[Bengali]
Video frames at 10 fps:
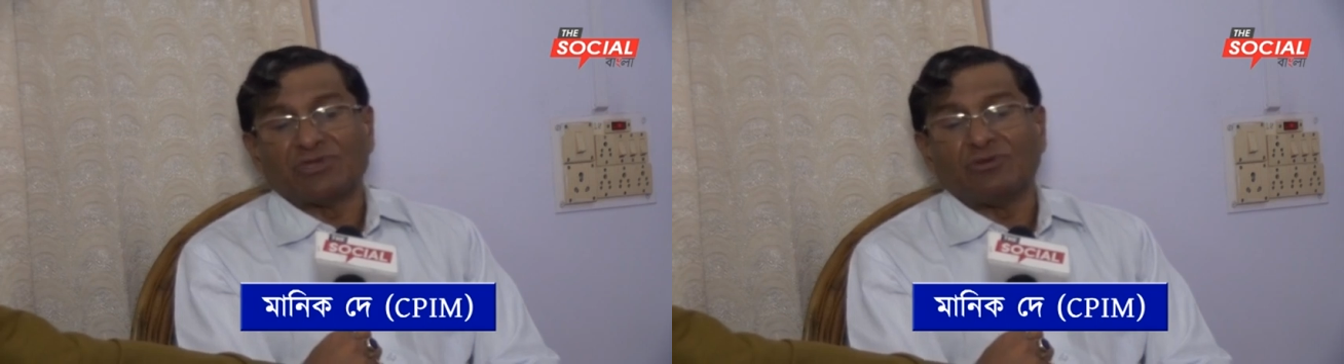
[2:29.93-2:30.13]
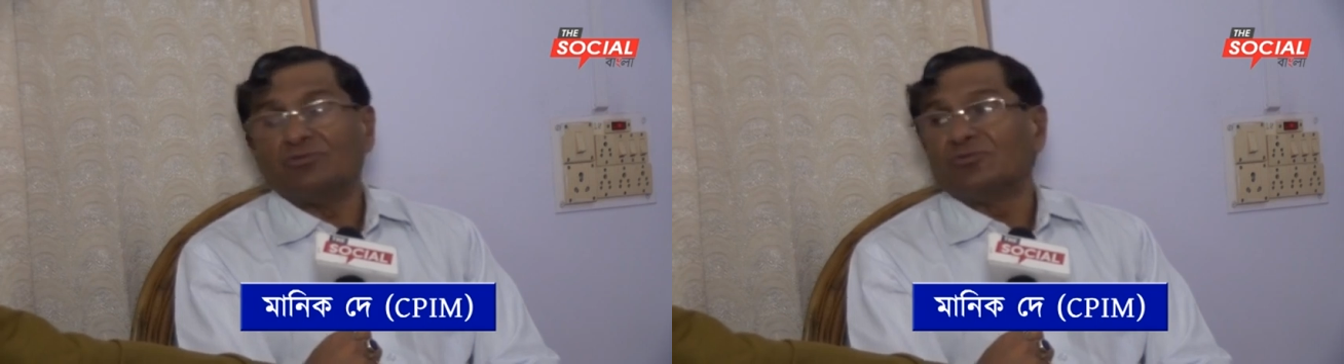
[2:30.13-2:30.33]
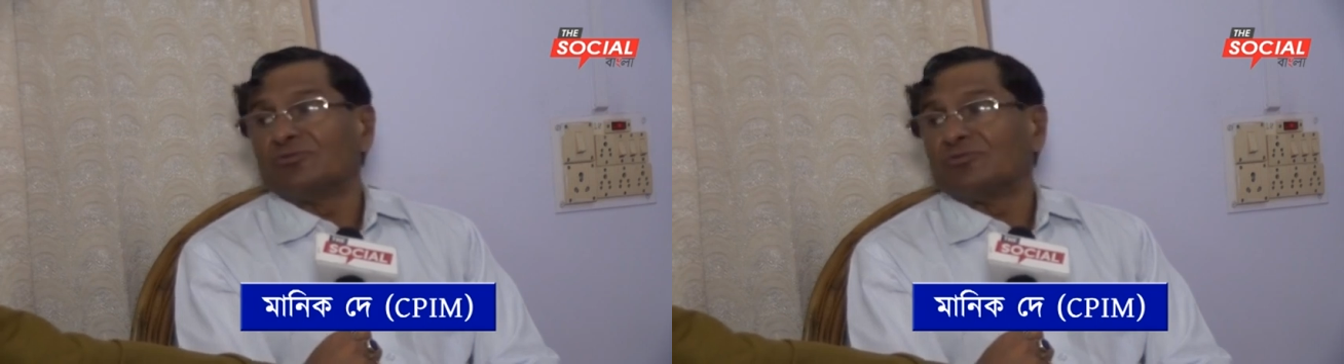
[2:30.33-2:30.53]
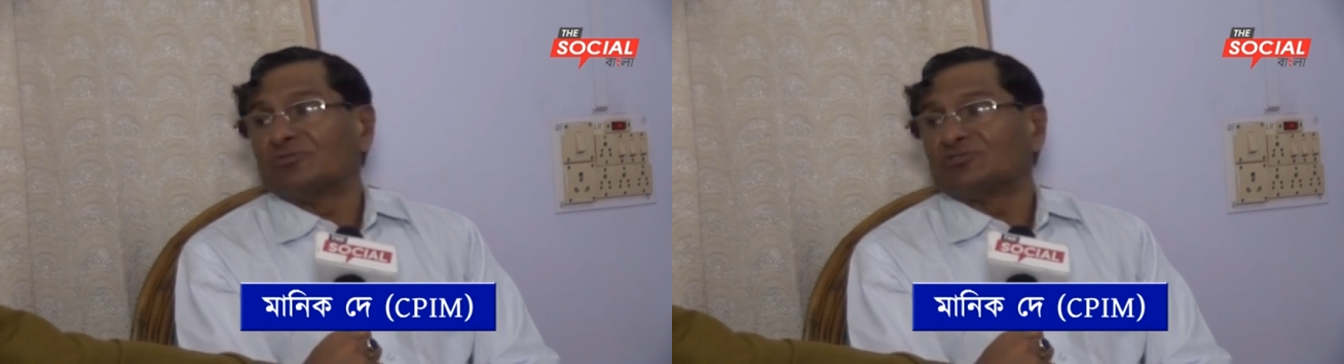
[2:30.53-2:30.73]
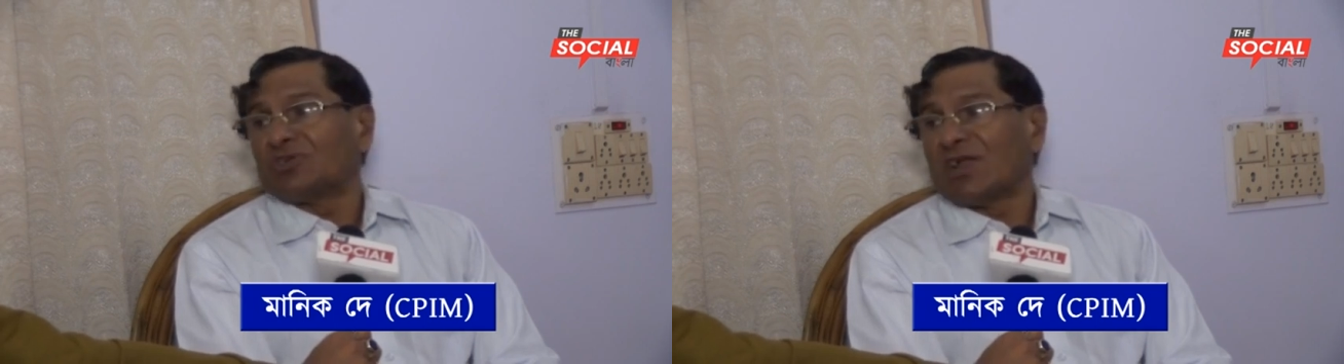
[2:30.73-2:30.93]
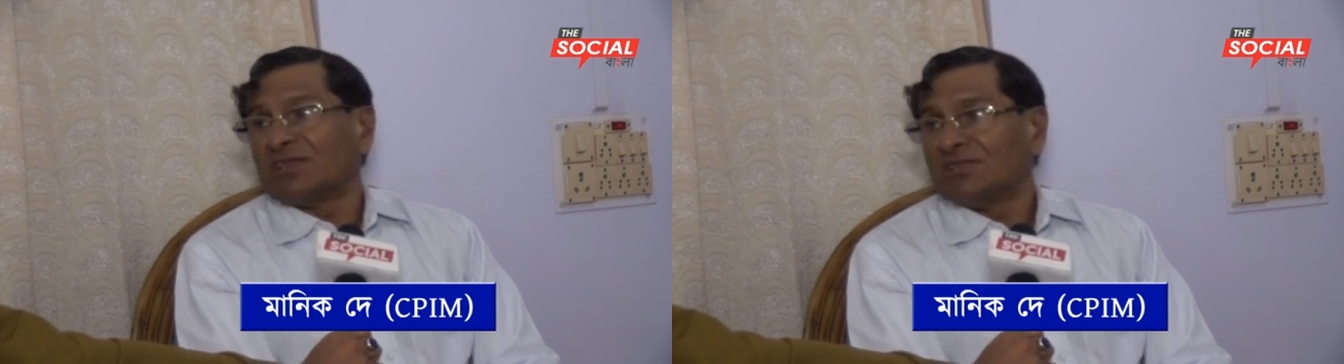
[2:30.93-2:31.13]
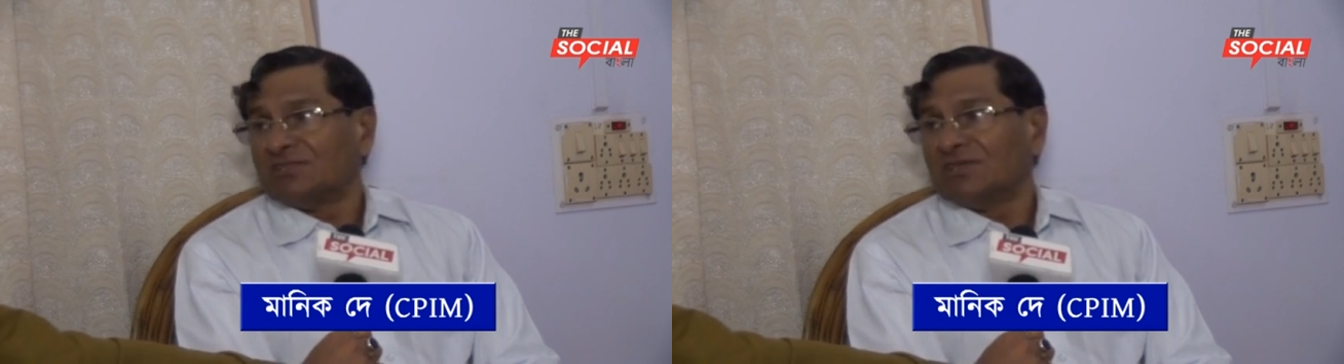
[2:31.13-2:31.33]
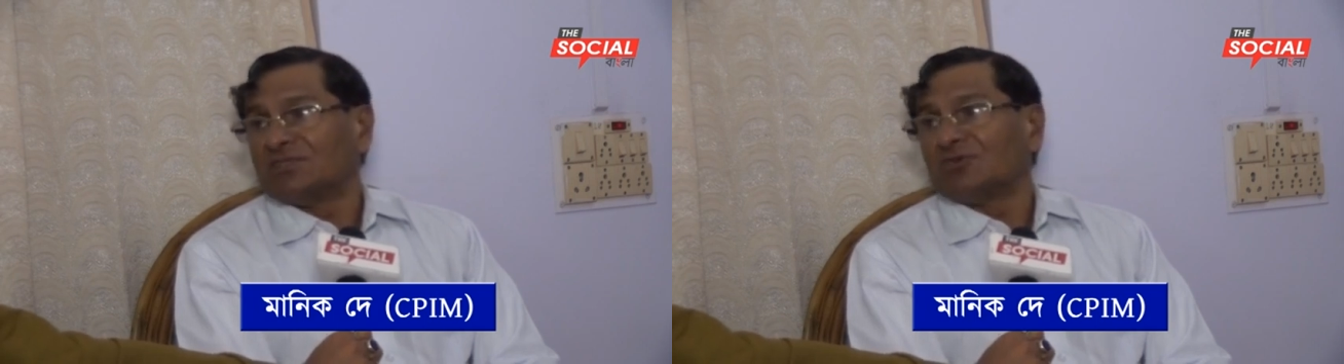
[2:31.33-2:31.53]
কেউ কোনো শারীরিক
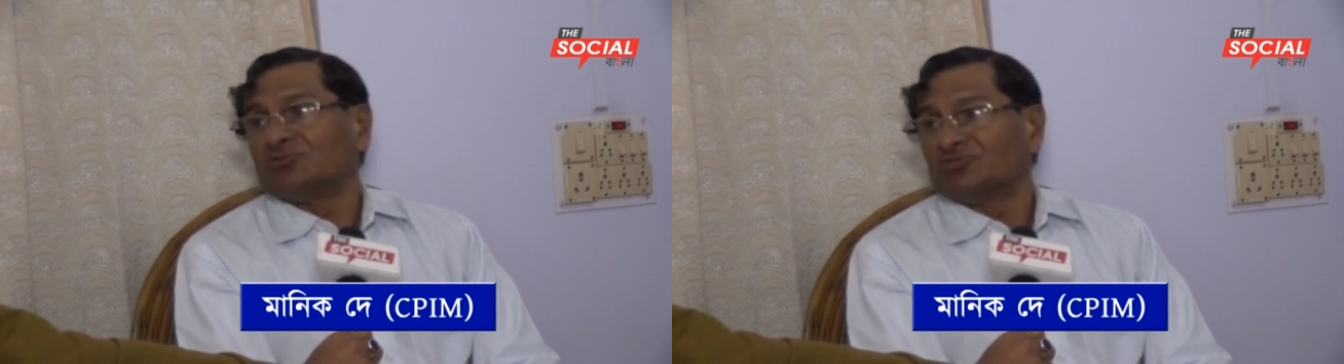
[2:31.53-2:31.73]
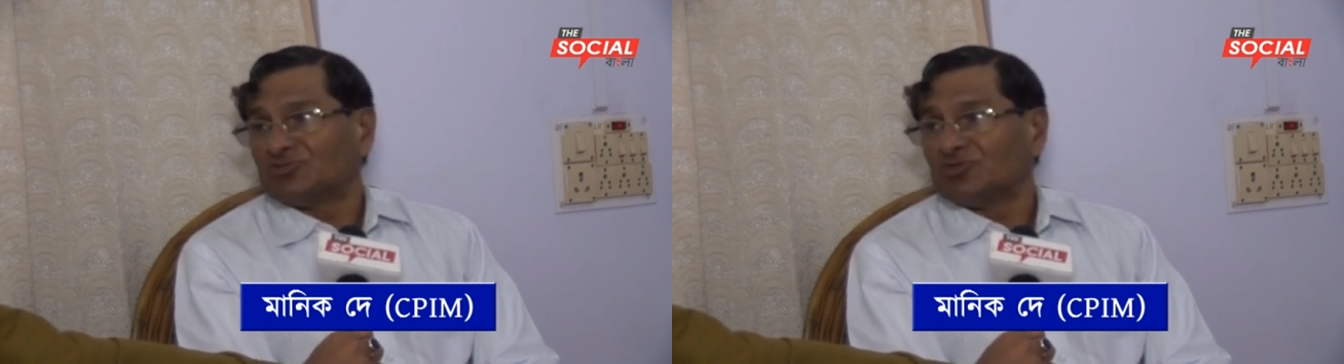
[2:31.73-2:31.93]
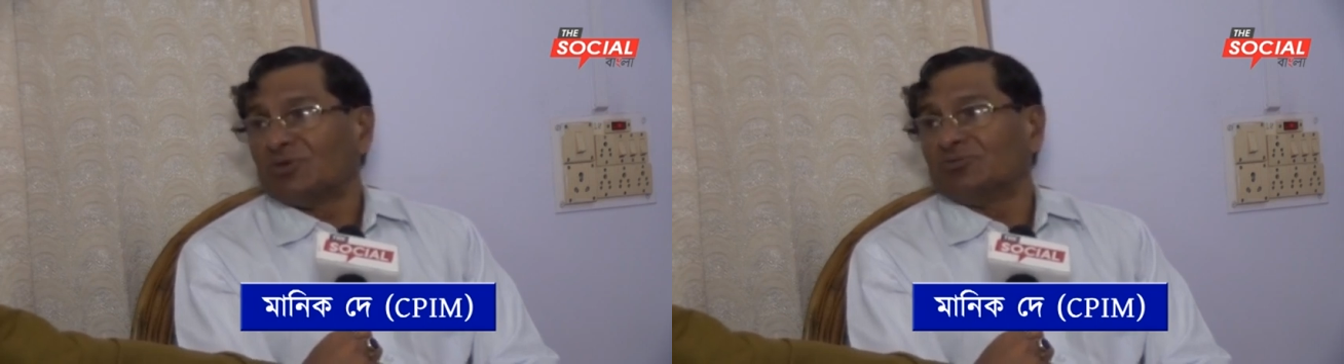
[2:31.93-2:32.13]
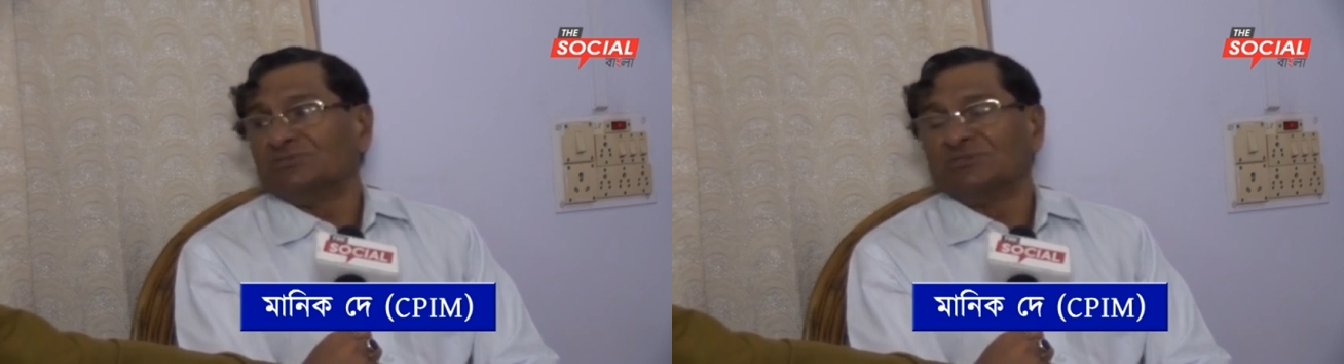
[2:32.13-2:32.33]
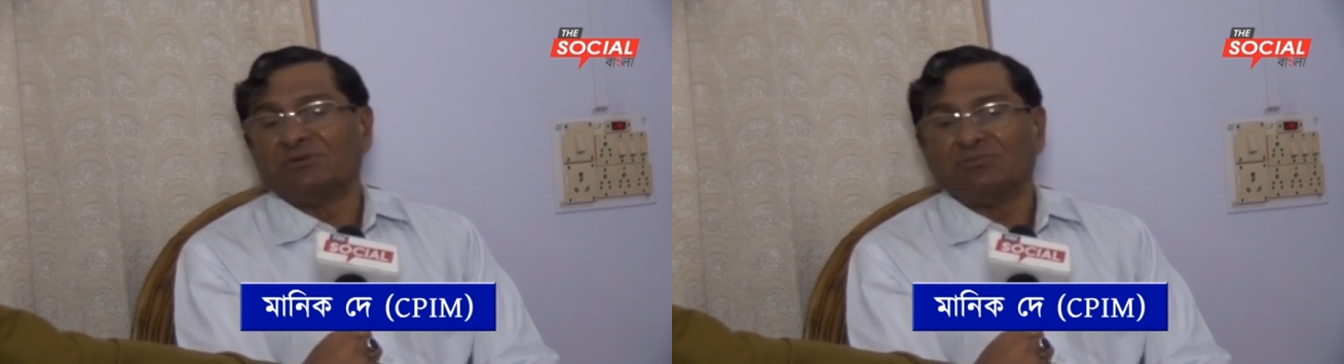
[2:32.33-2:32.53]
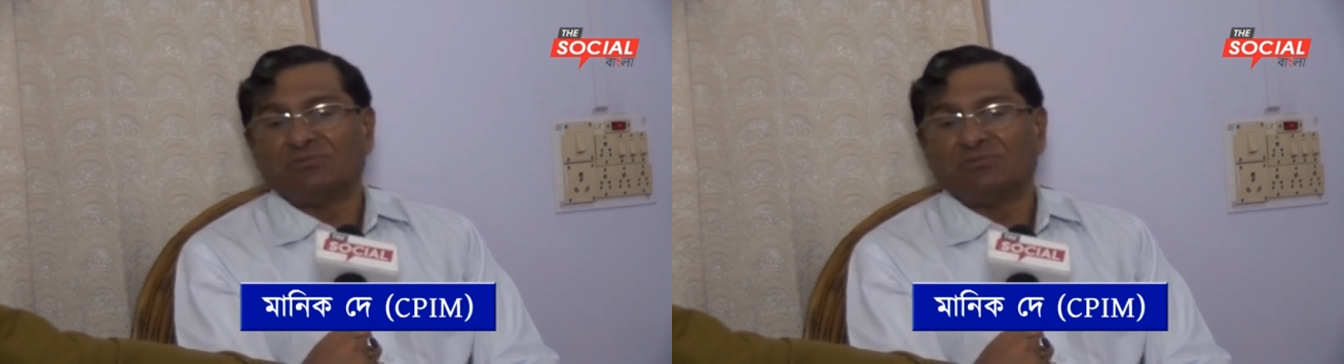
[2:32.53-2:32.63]
দিক থেকে অসুস্থ হয়ে পড়লে